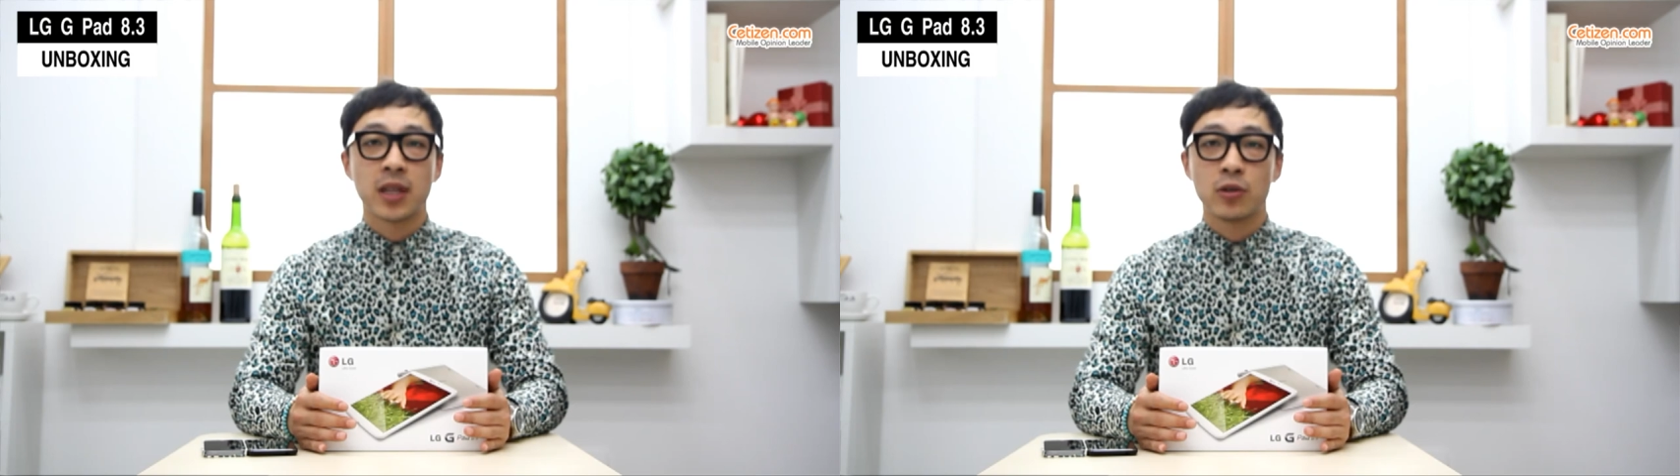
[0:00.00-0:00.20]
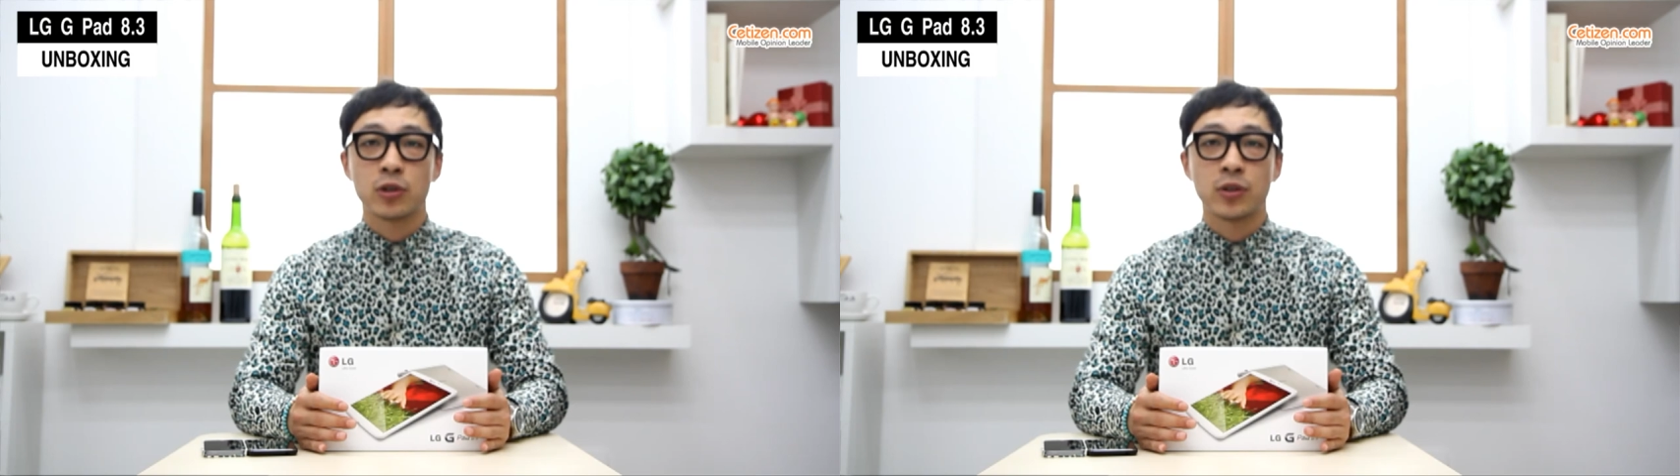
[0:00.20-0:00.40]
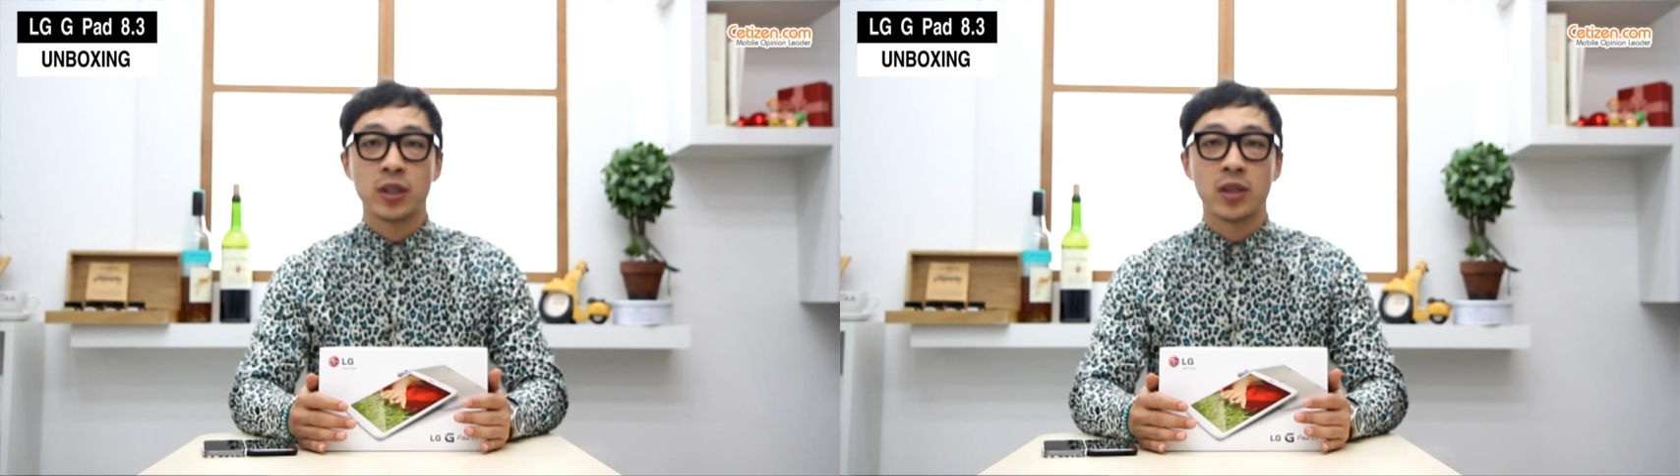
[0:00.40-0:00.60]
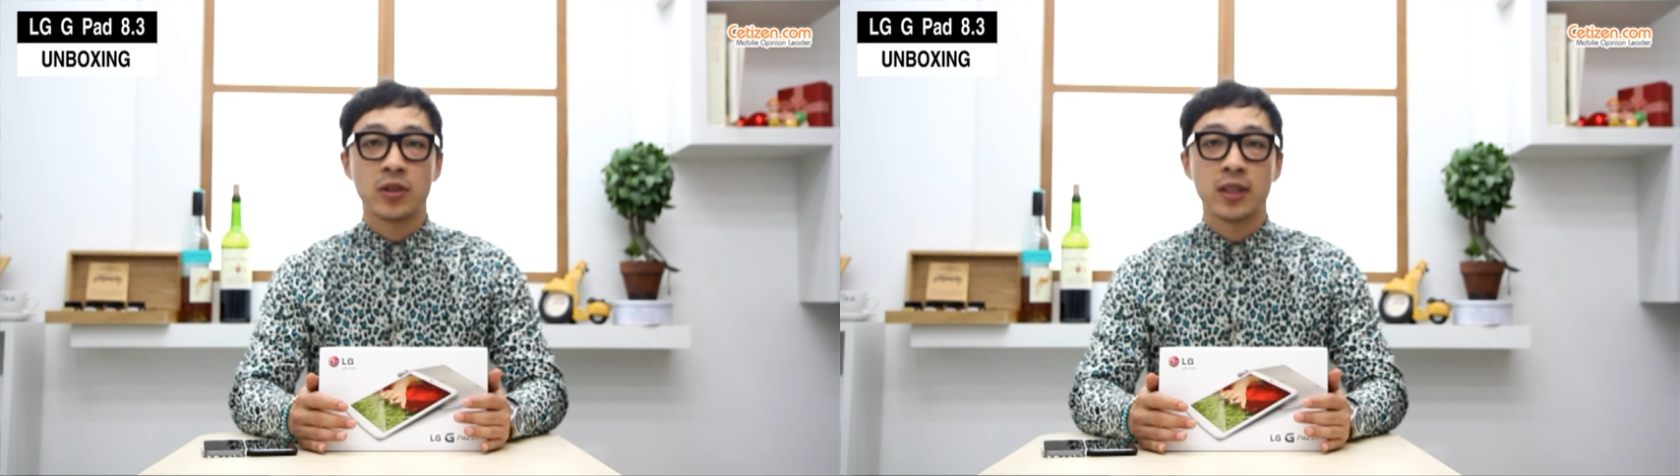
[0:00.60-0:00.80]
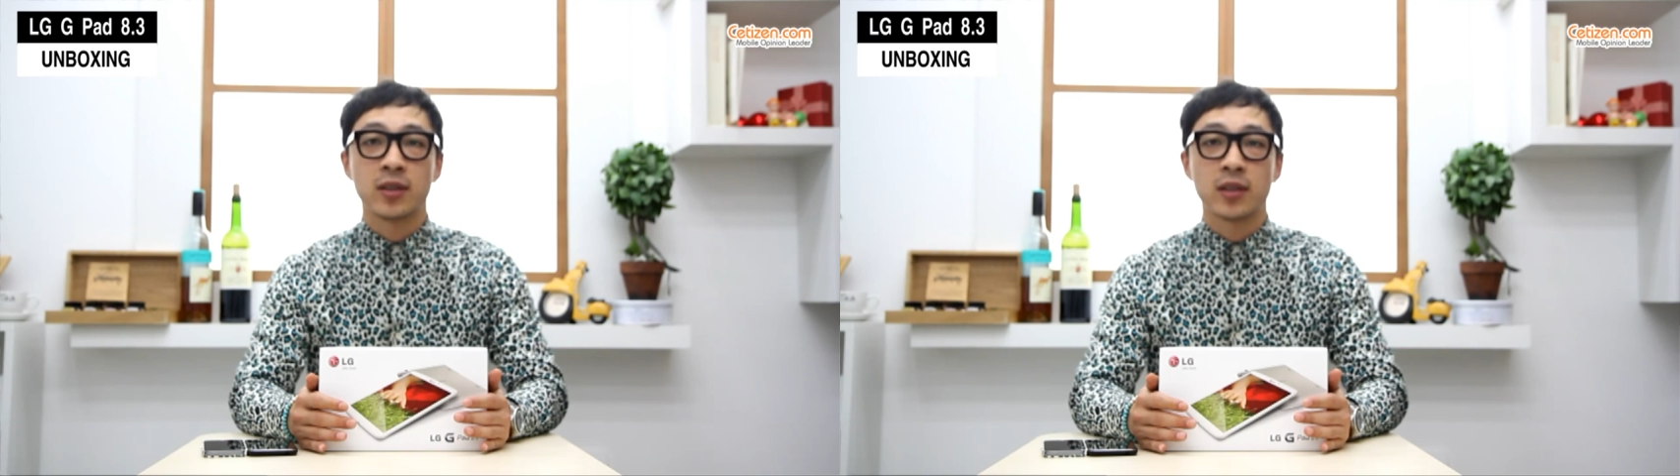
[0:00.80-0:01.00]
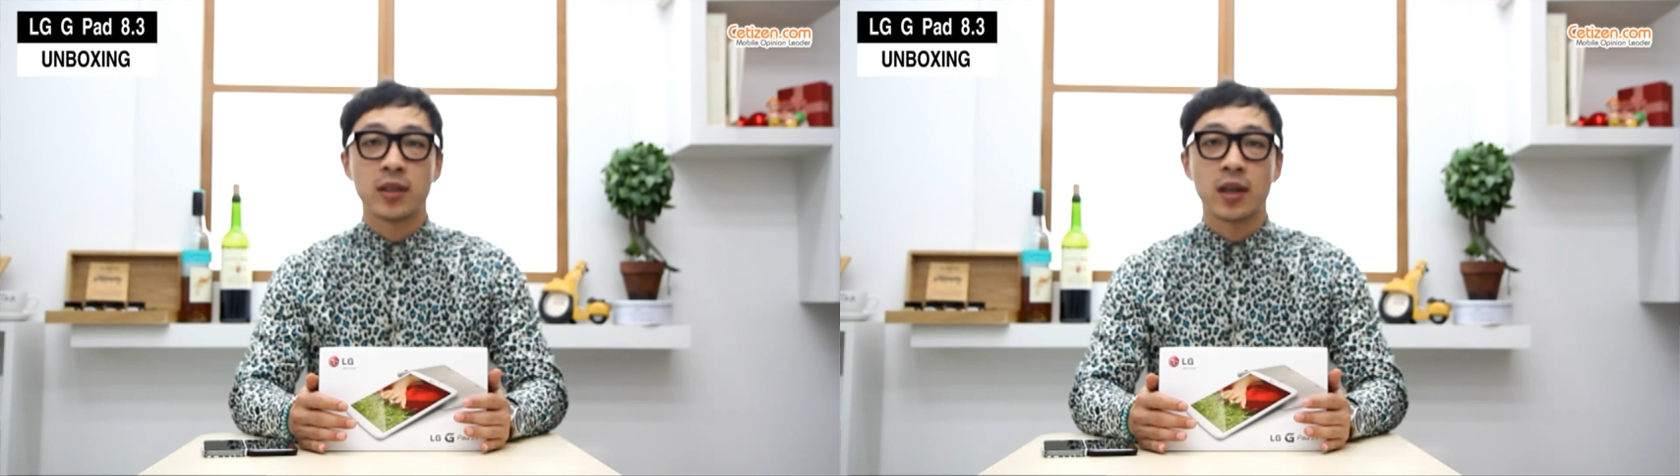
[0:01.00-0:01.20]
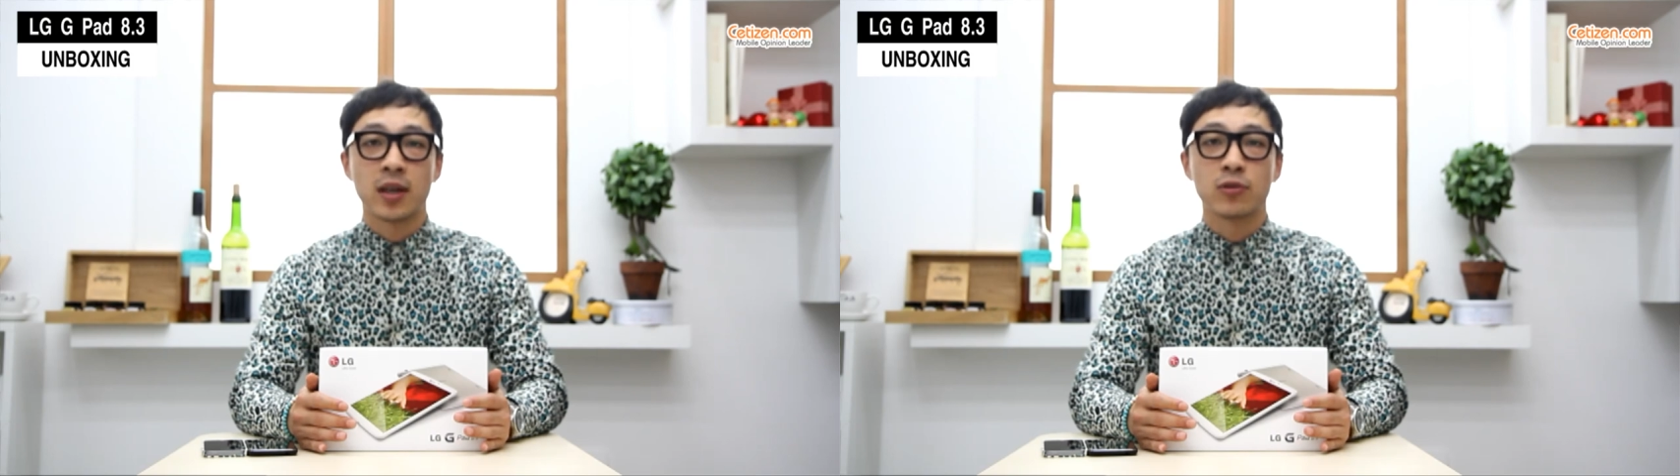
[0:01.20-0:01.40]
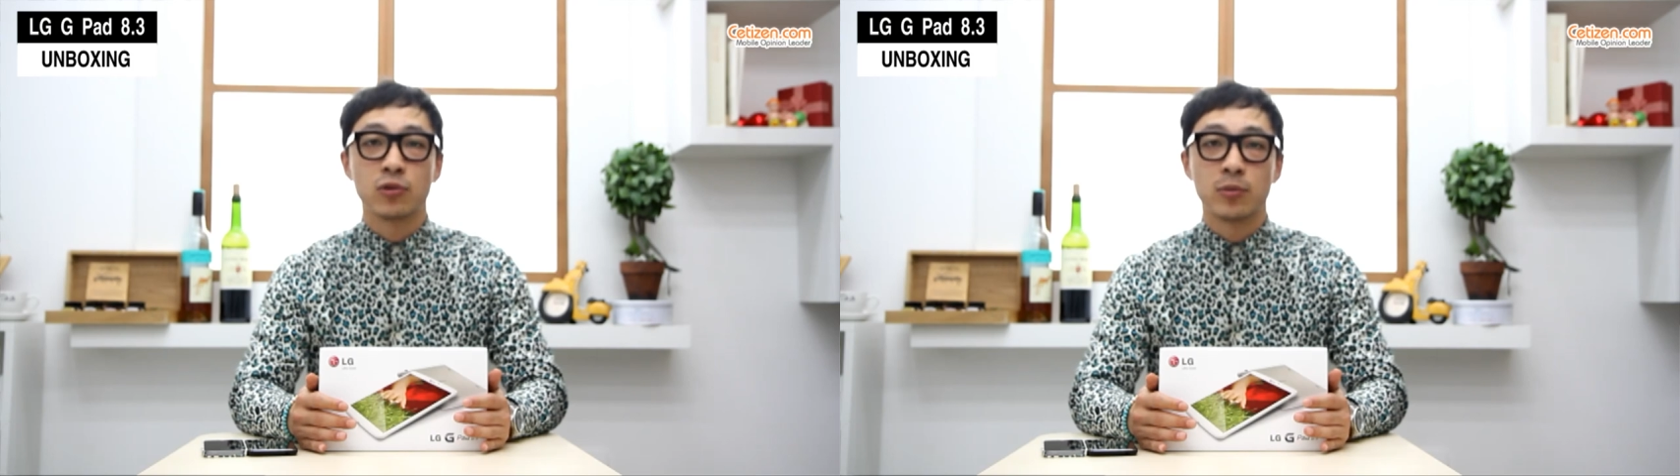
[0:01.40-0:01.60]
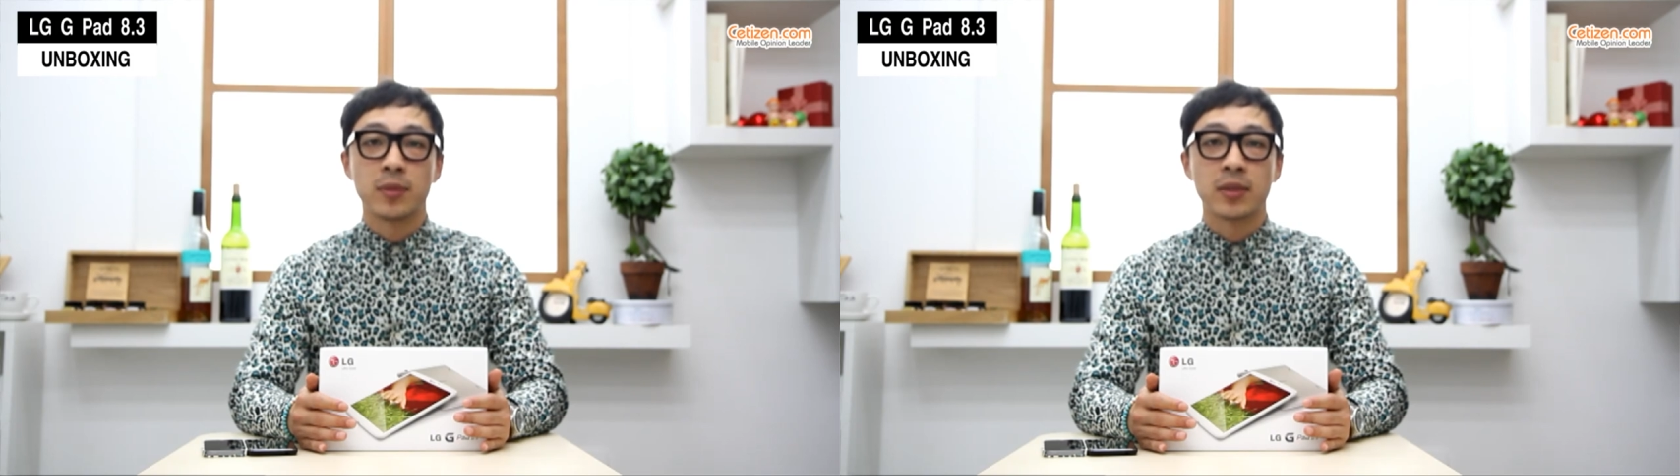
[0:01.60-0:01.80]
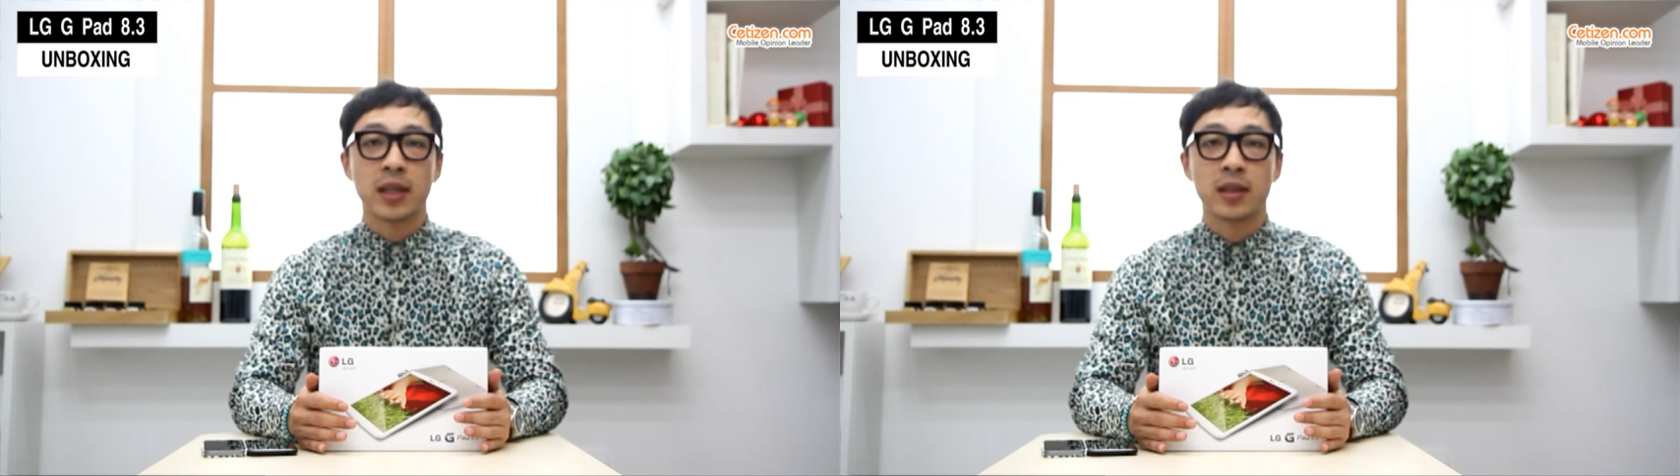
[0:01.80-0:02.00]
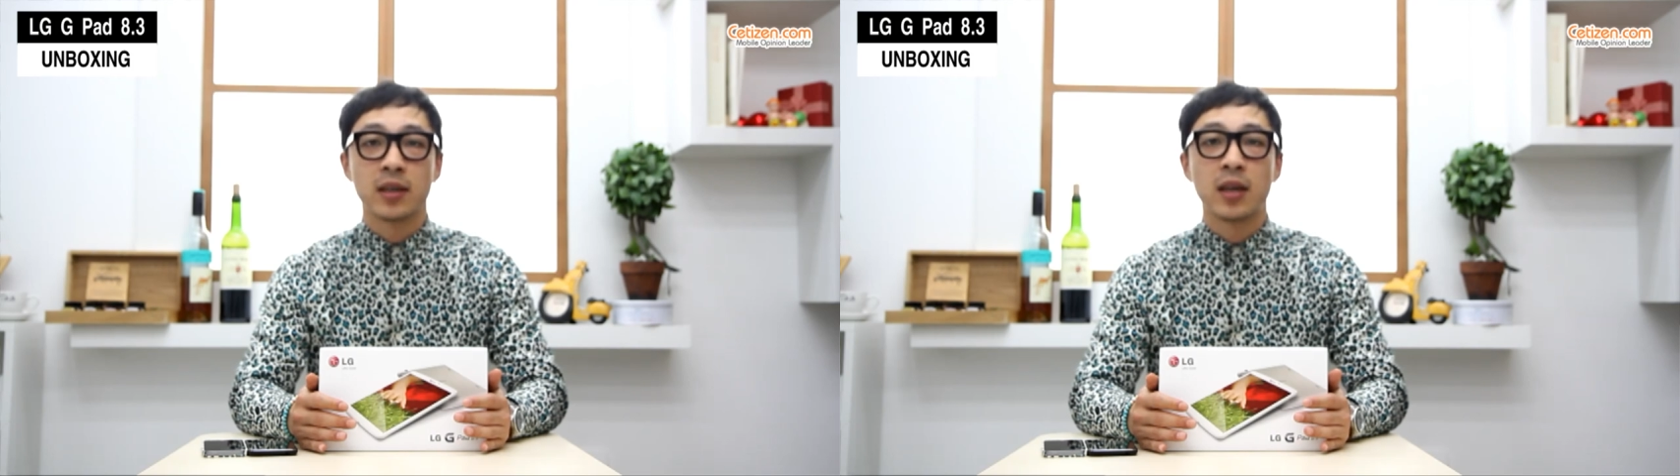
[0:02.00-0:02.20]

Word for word: 사후 지원이 어디에서 끝날까 궁금합니다.